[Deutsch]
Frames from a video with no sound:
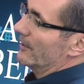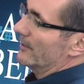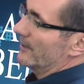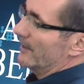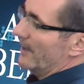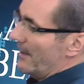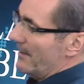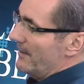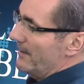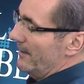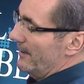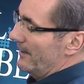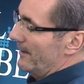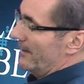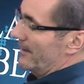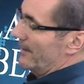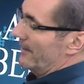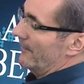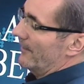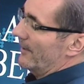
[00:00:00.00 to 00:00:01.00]
Dann,
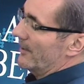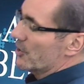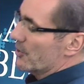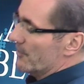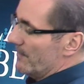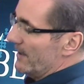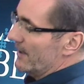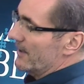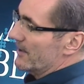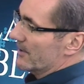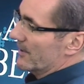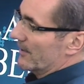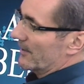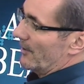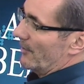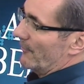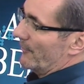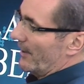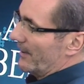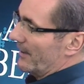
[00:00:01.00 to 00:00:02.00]
wenn es schwierig ist
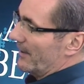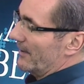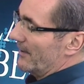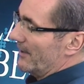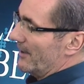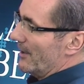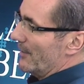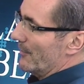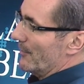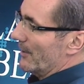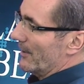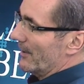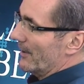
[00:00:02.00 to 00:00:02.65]
auf anderen Ebenen.